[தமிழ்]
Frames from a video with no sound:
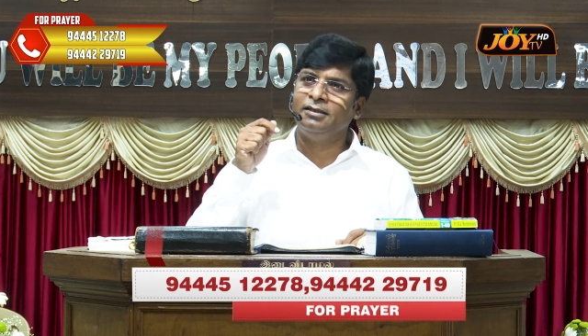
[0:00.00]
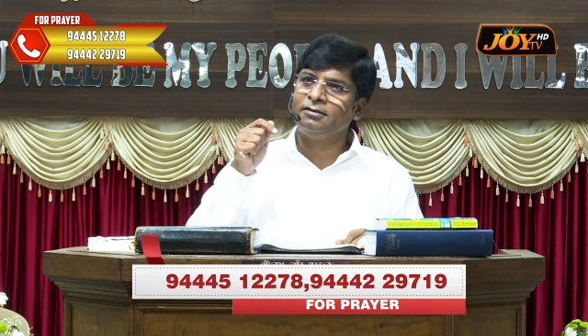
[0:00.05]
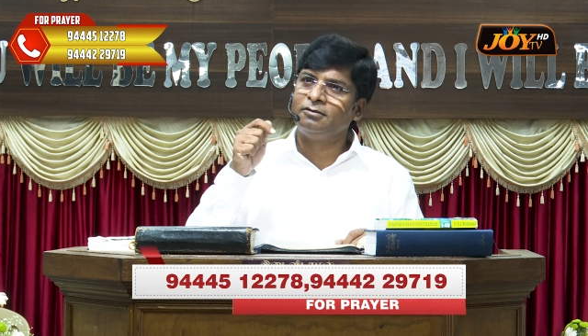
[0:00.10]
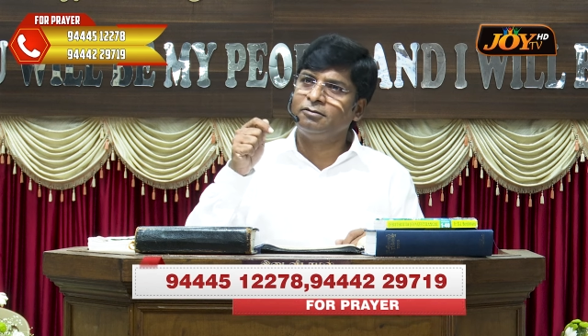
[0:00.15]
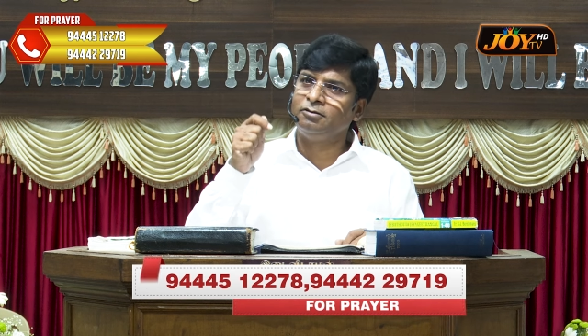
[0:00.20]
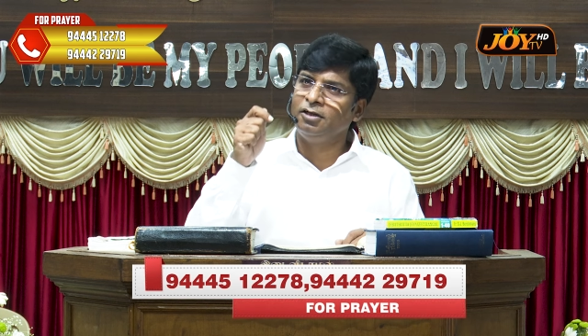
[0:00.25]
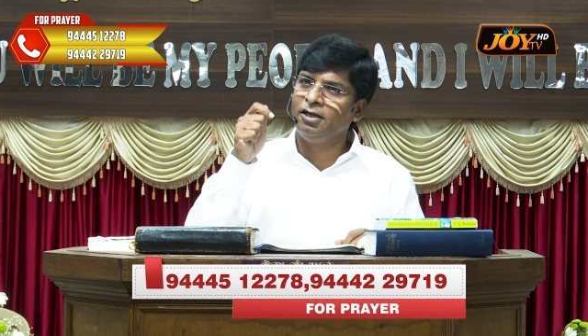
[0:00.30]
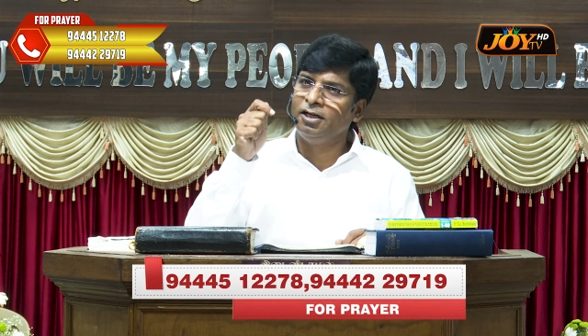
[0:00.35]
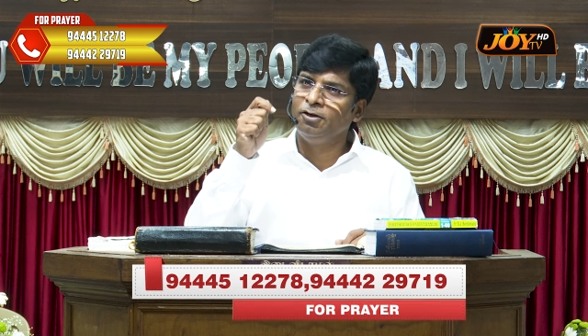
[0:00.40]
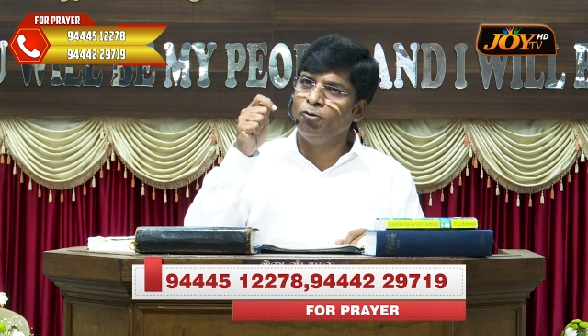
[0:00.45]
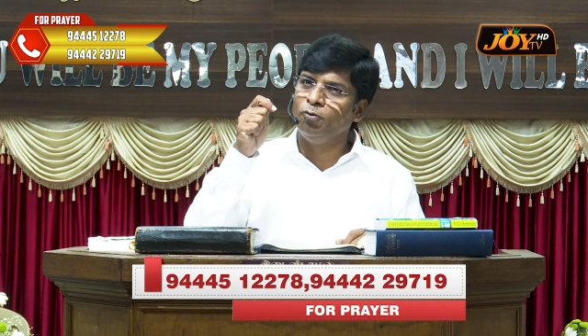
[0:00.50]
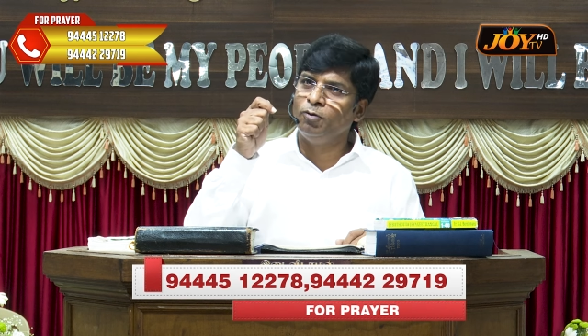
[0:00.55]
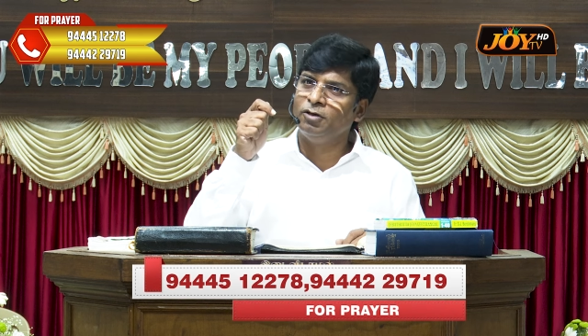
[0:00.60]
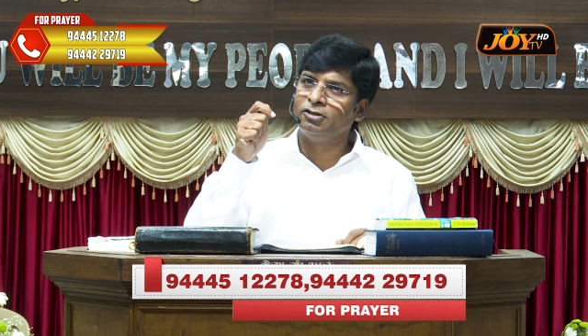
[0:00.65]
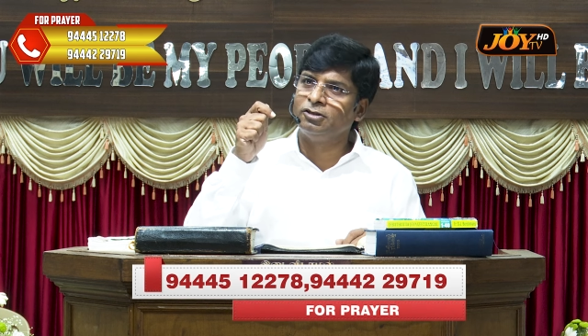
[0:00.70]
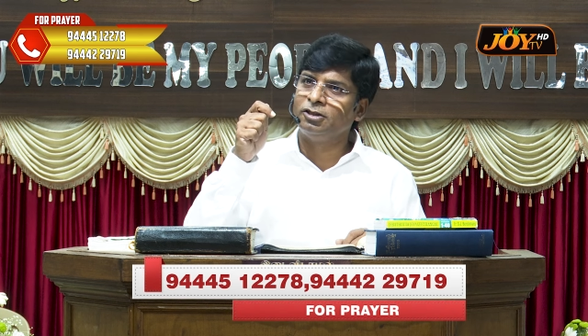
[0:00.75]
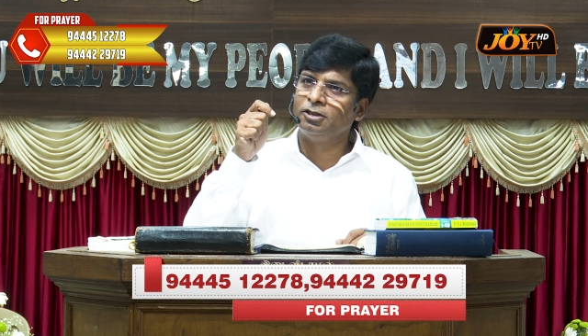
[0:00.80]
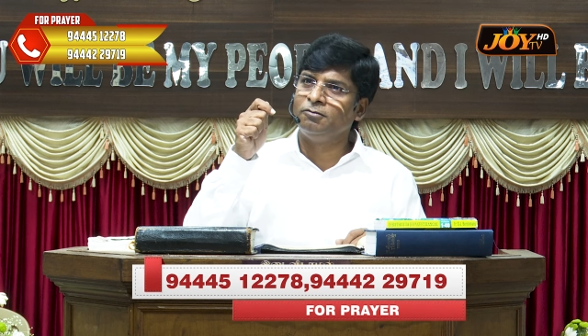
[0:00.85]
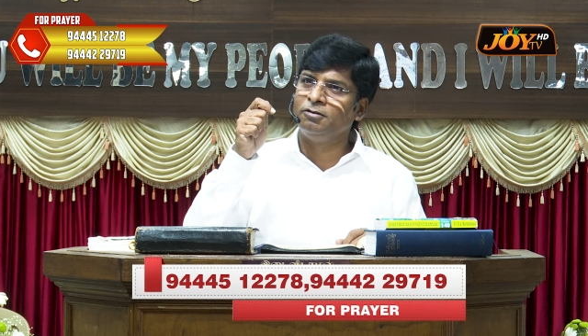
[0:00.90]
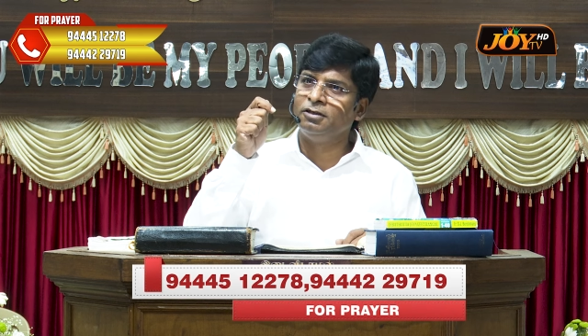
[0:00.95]
எத்தனை
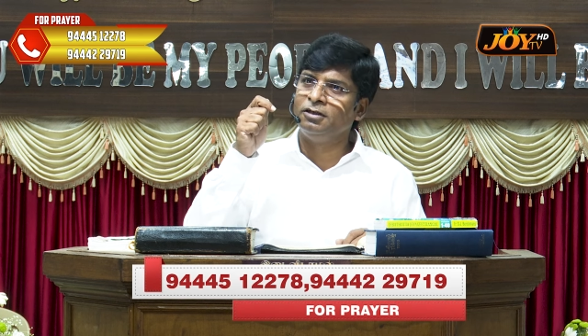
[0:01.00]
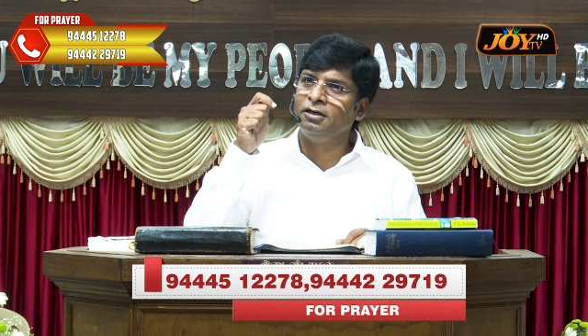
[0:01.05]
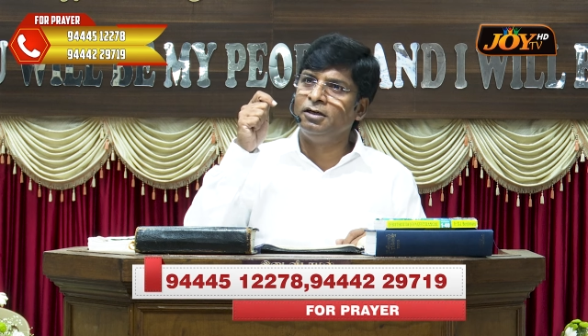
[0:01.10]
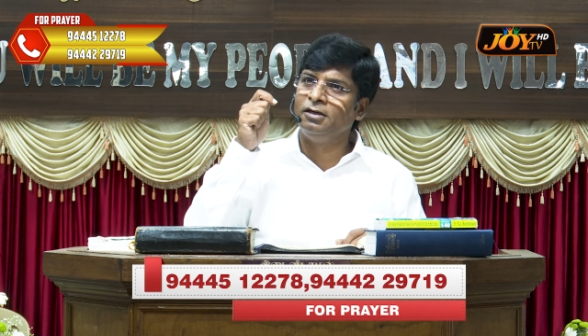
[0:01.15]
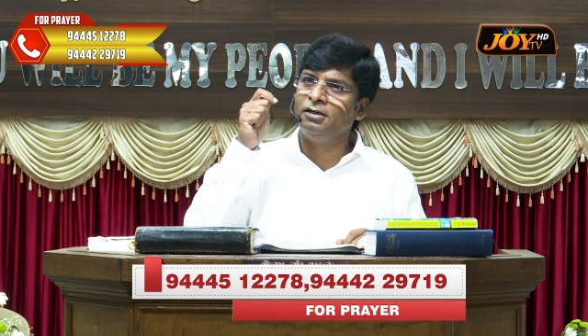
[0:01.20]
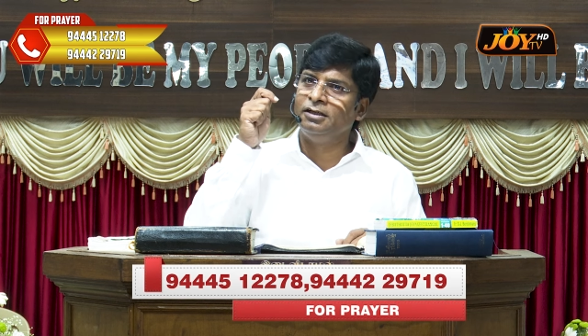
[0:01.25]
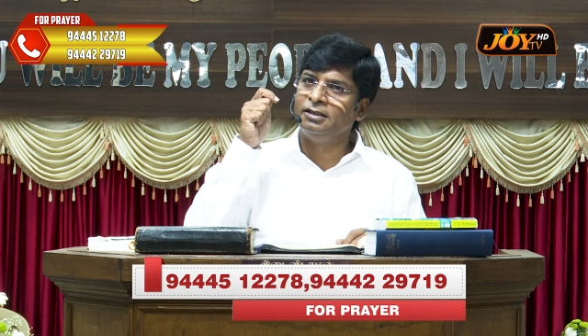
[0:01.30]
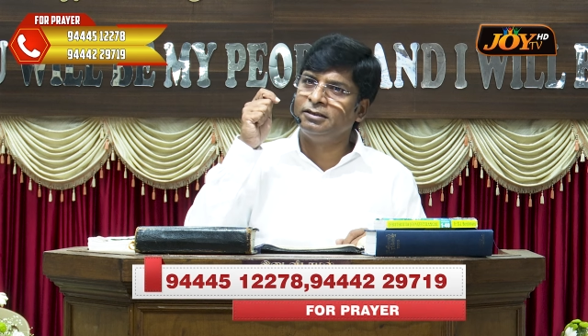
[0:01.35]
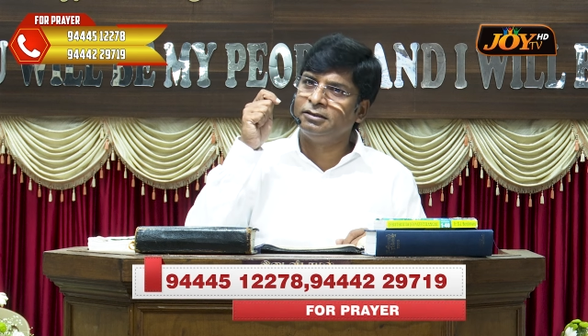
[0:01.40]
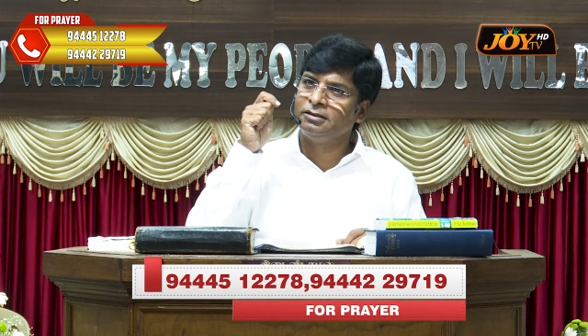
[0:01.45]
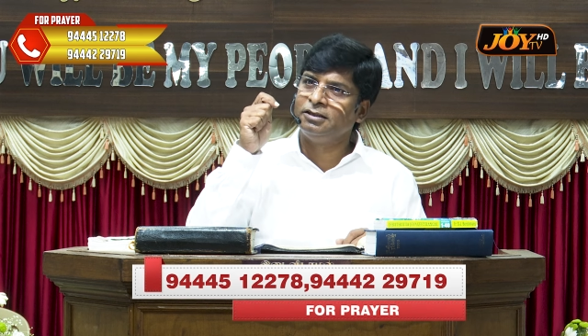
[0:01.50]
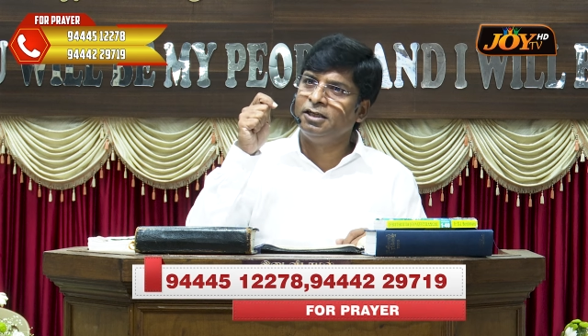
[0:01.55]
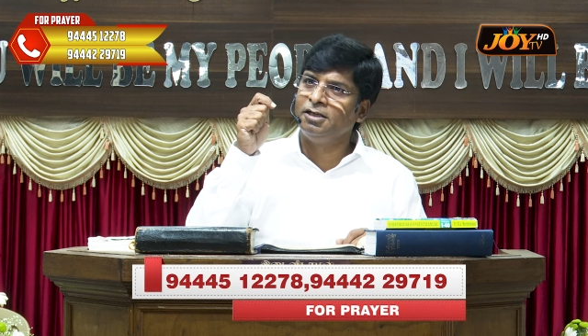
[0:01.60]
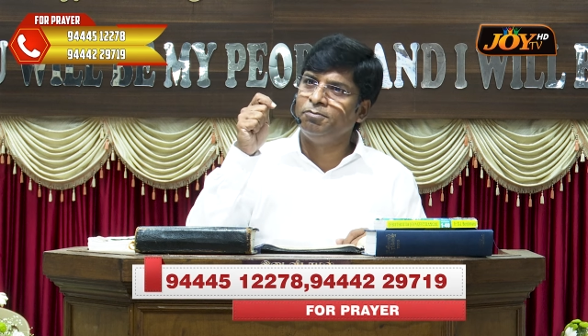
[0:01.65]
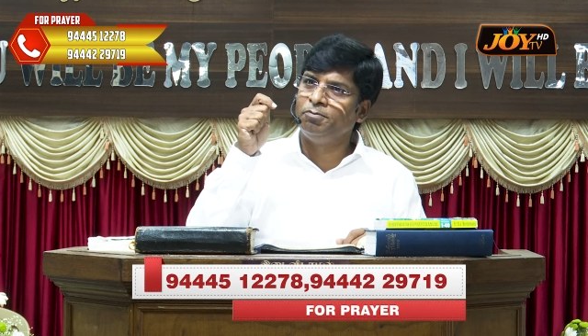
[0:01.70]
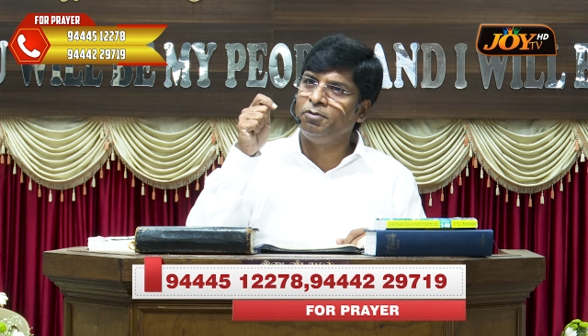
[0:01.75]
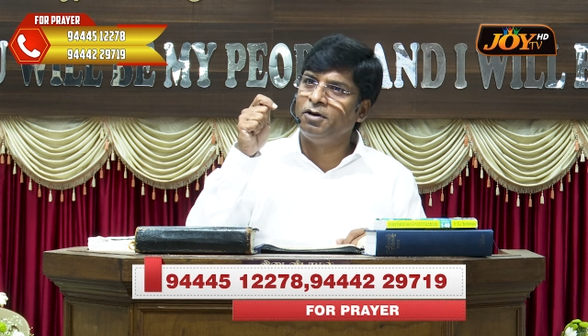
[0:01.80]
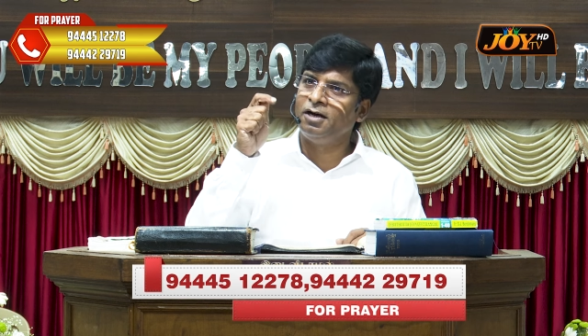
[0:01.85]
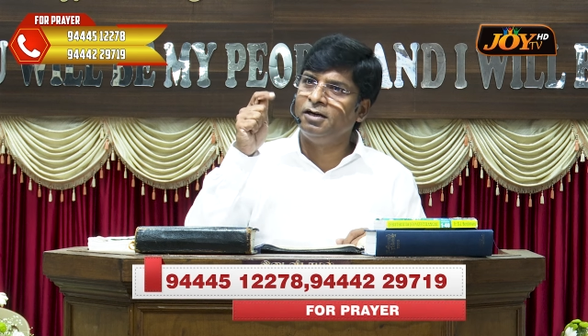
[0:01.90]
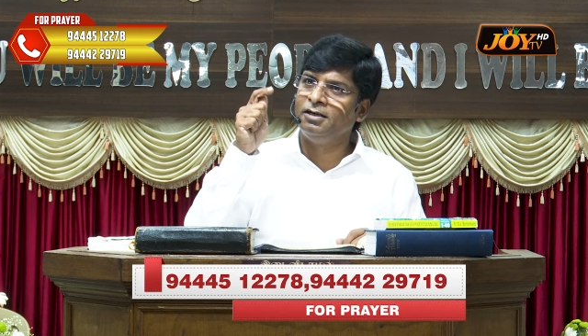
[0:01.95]
உபத்திரவங்கள்
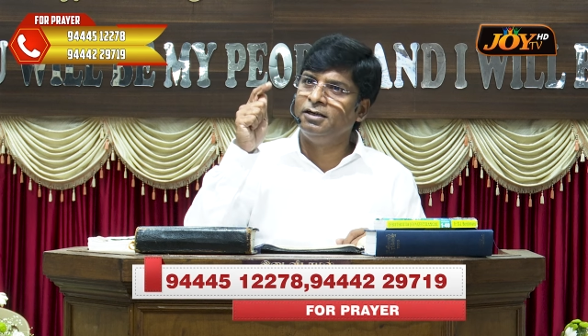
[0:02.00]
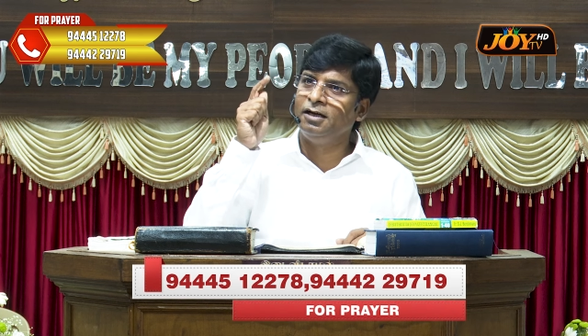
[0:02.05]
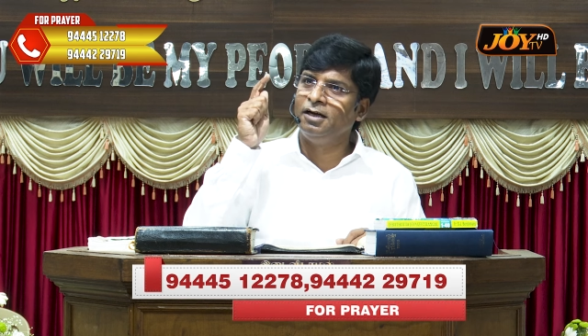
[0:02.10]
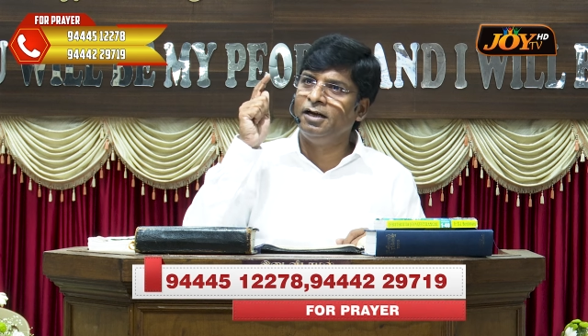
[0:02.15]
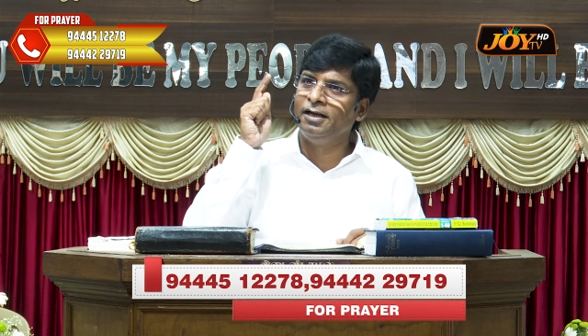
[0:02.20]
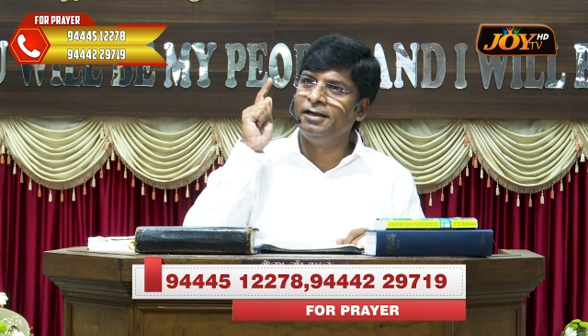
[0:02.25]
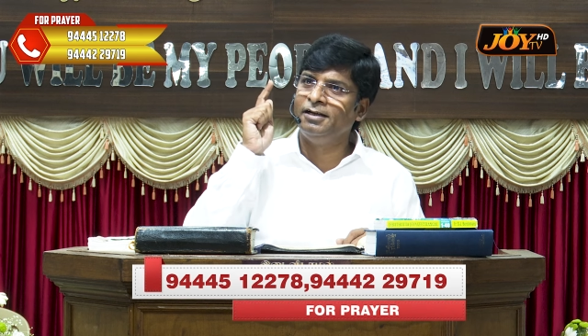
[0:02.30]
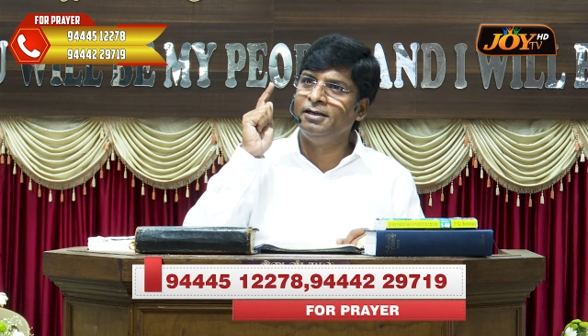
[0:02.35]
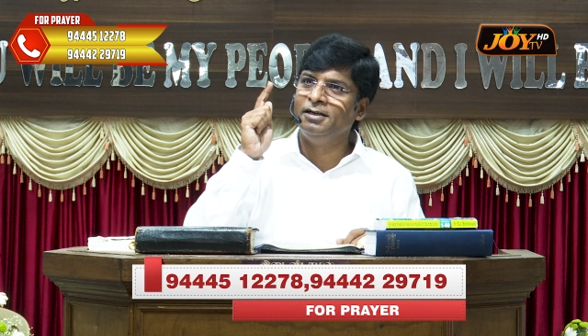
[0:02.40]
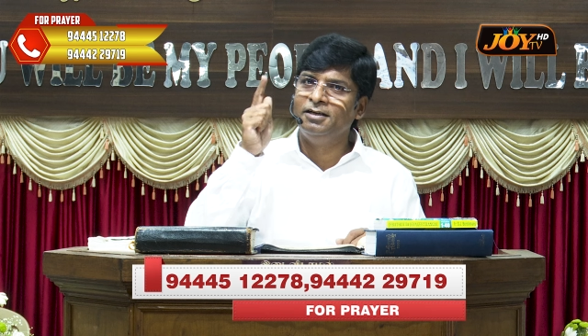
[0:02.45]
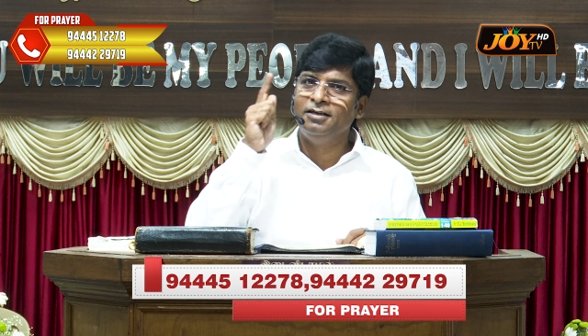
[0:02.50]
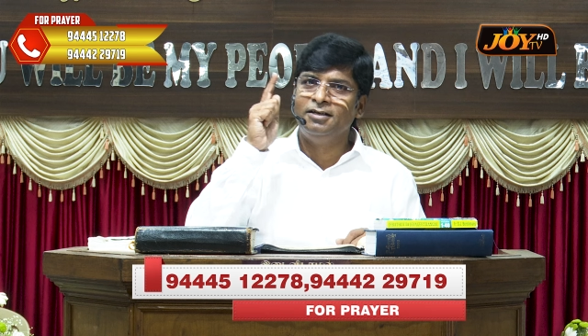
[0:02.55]
எத்தனை பாடுகளை